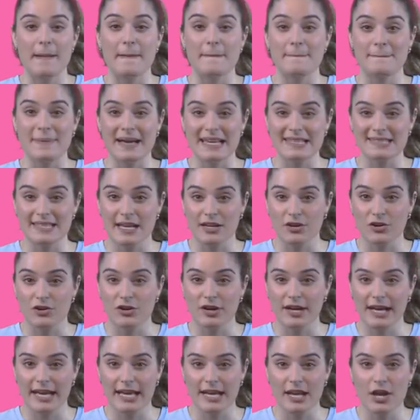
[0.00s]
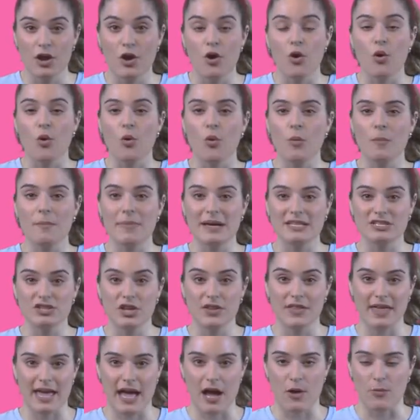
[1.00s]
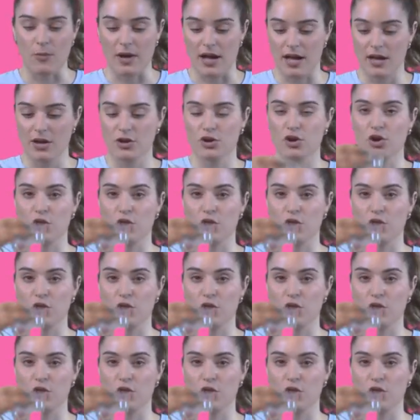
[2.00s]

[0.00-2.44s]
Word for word: Vais a coger un vaso de agua,